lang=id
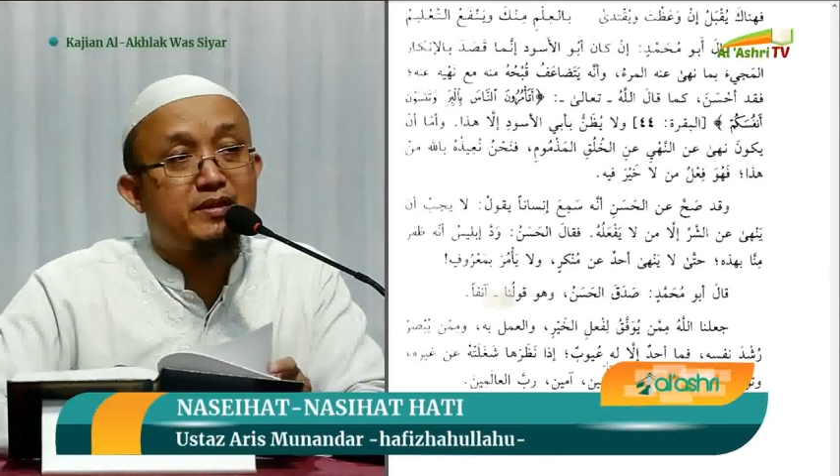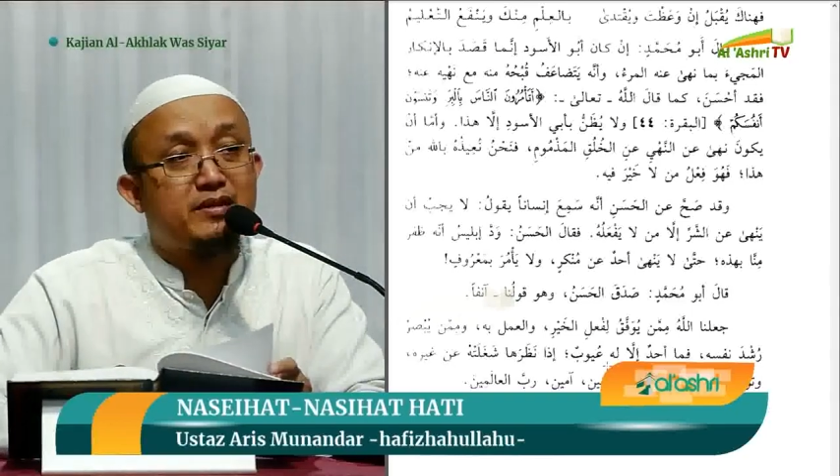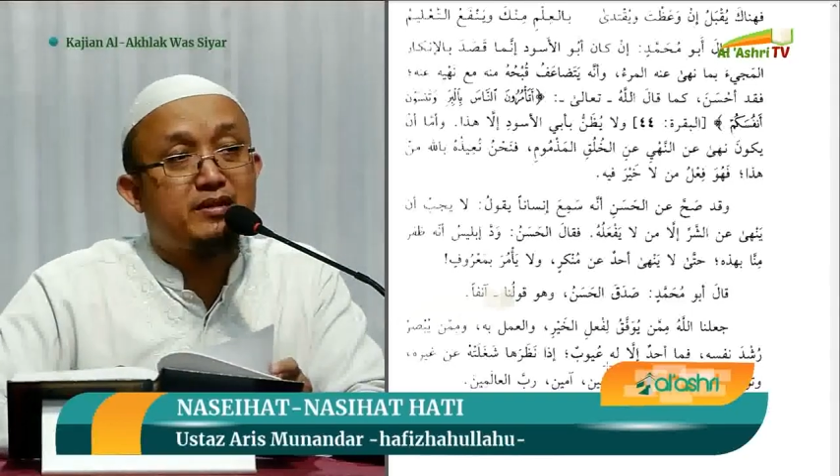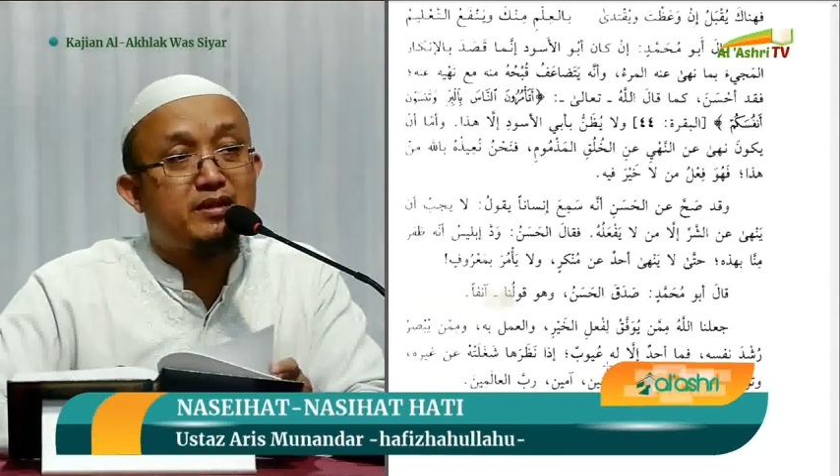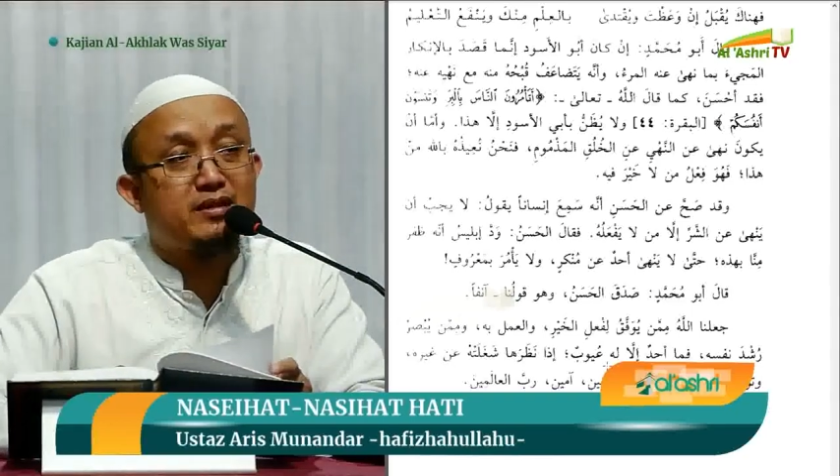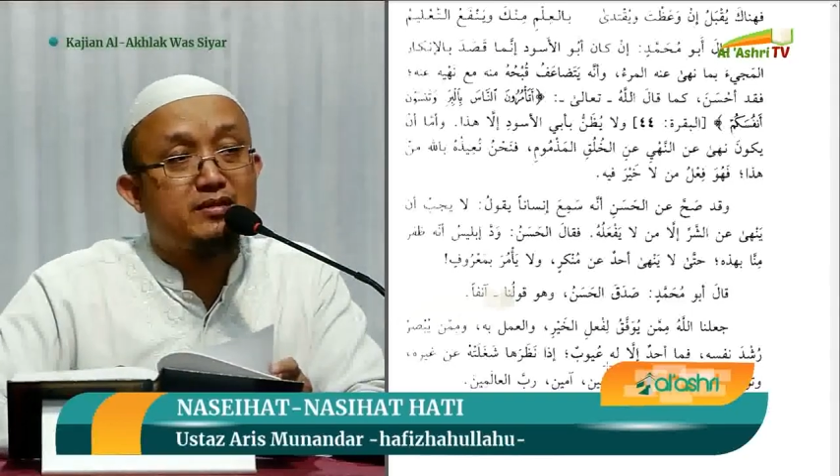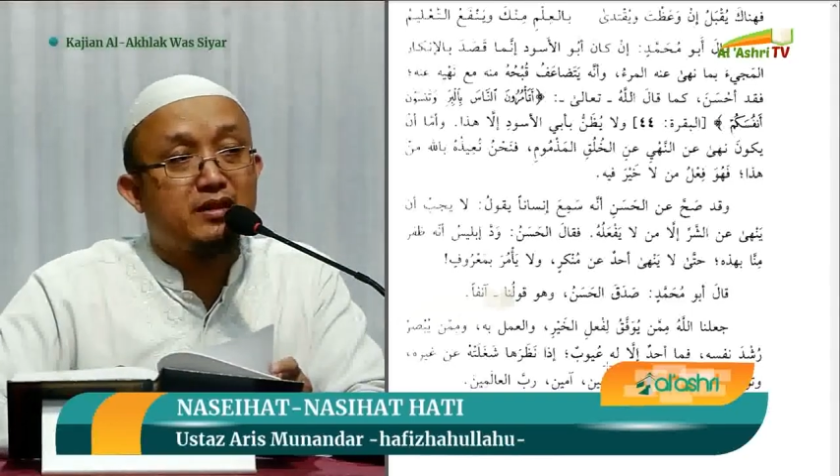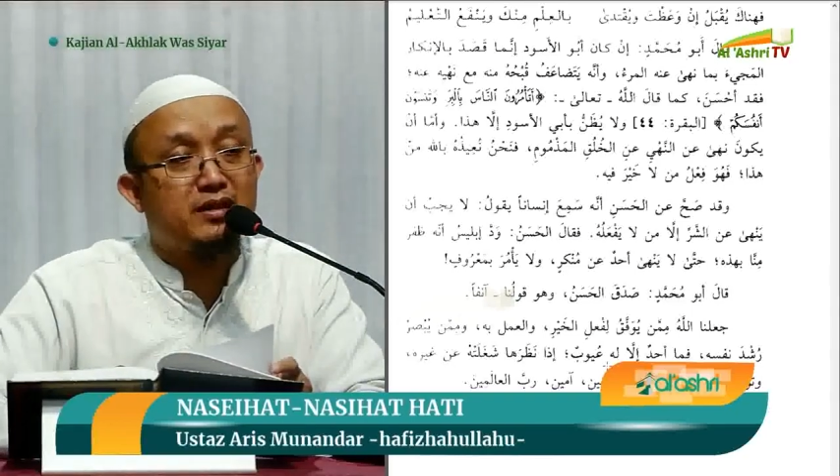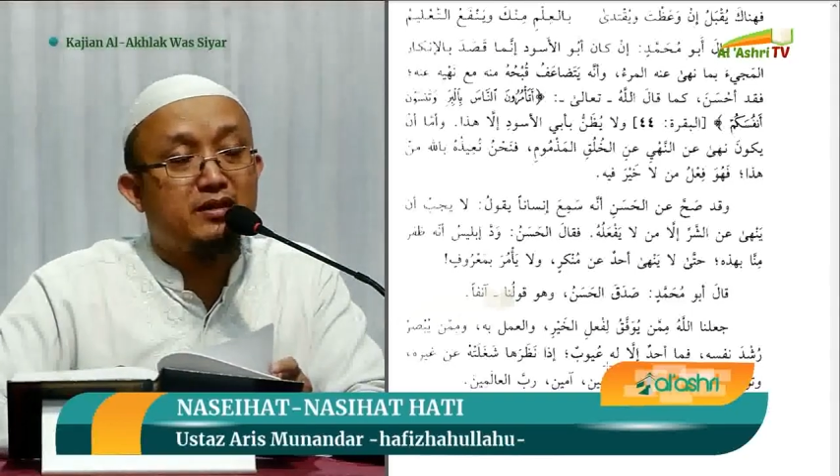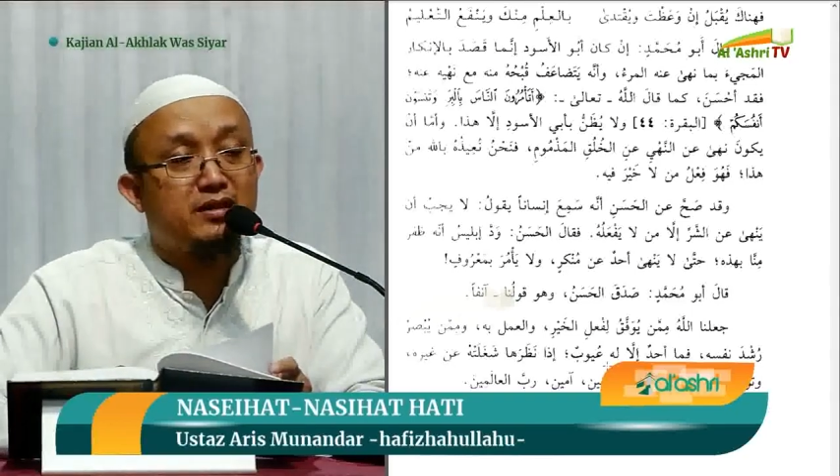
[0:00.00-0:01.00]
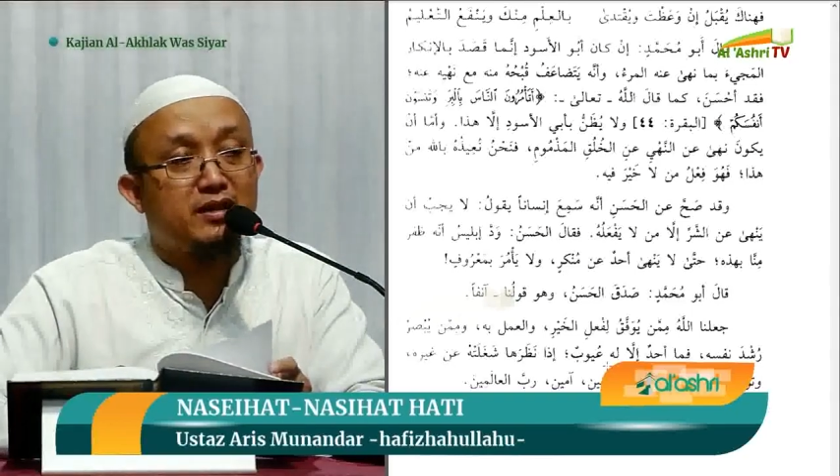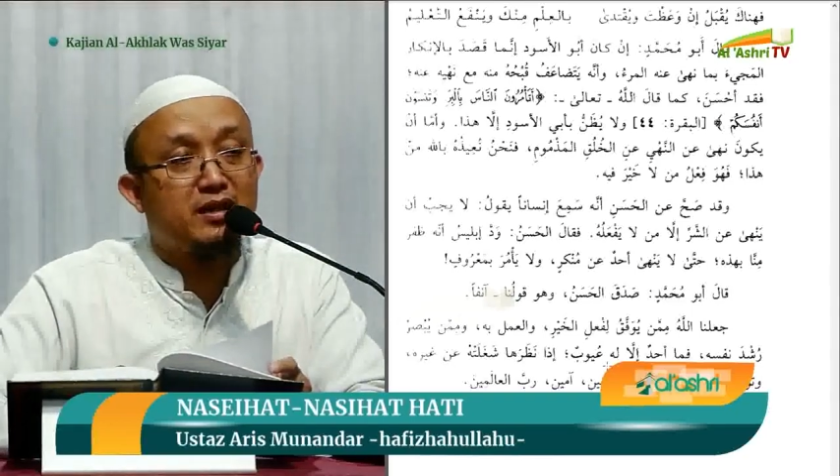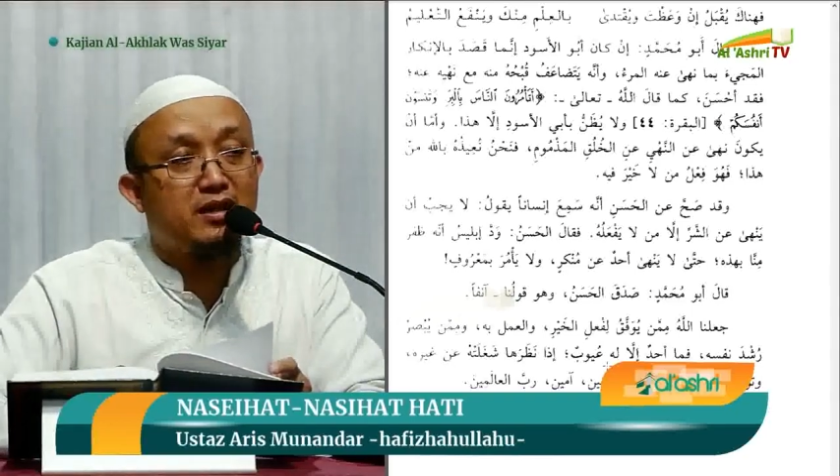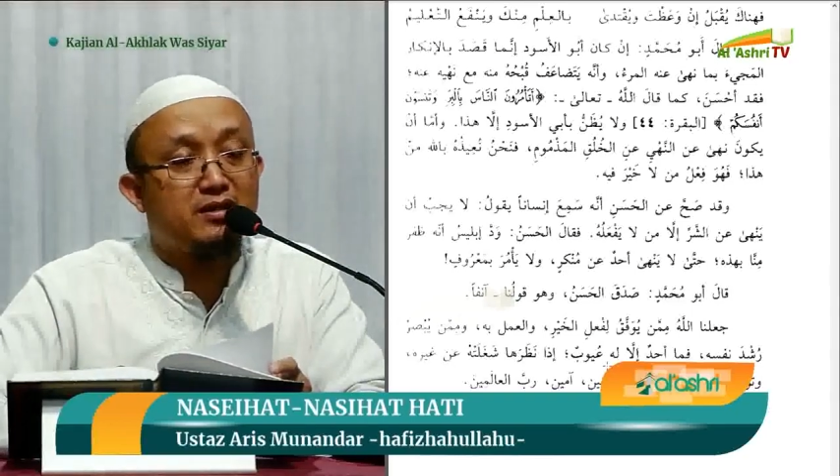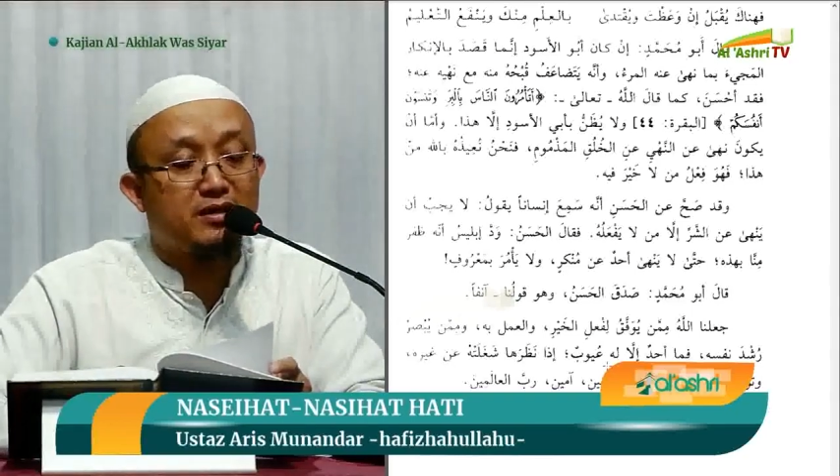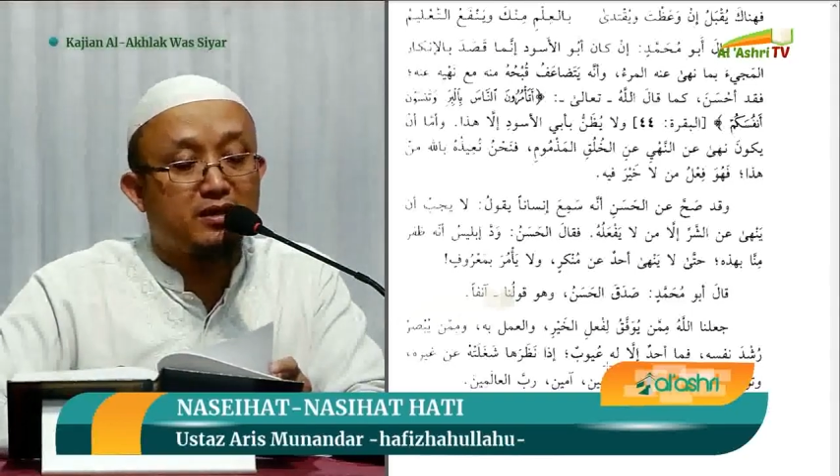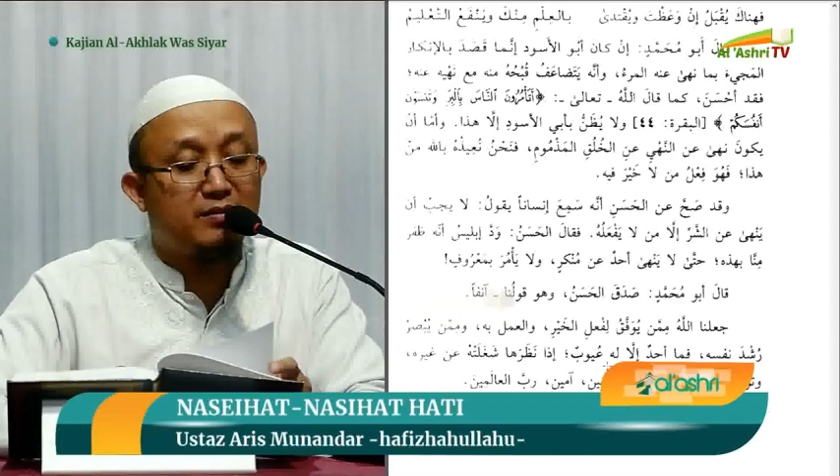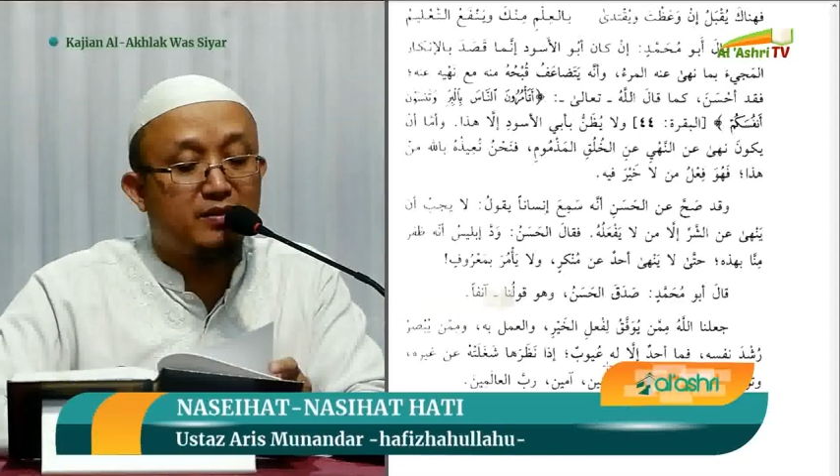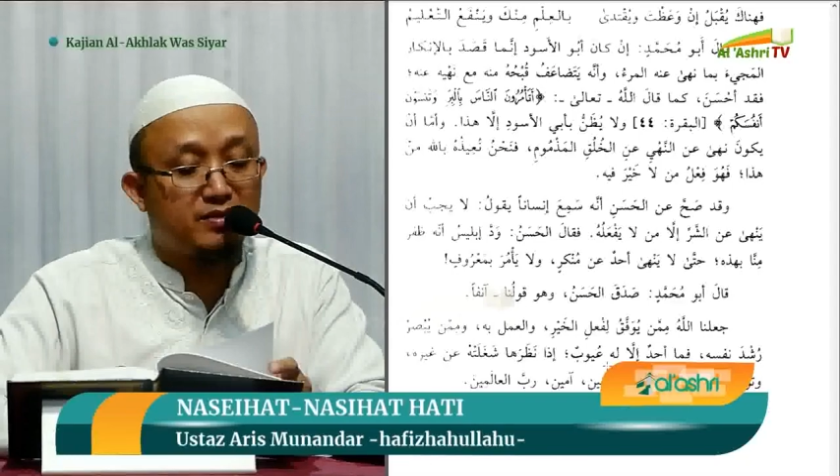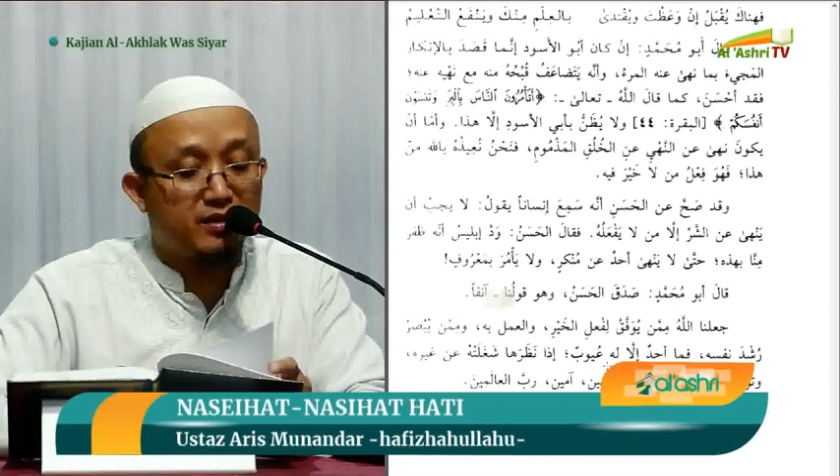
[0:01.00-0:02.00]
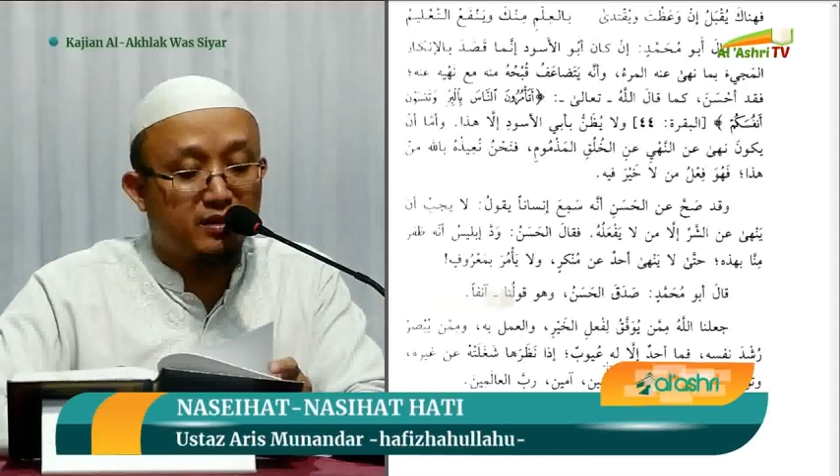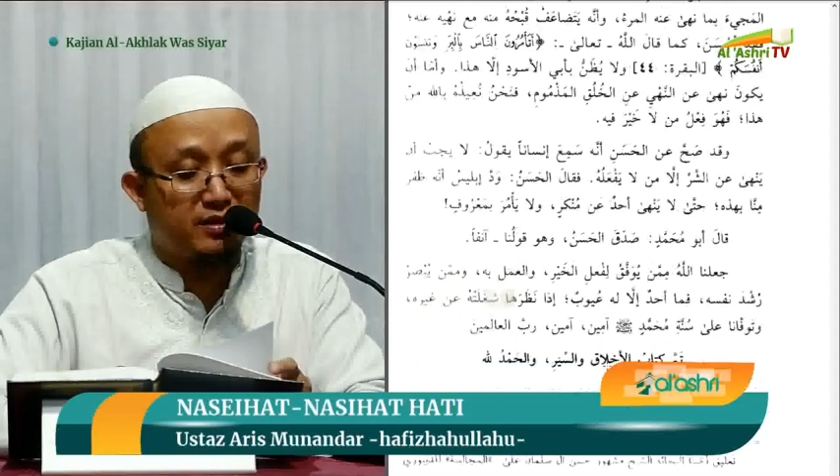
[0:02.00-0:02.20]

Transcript: riwayat yang sahih dari Al Hasan Al Basri.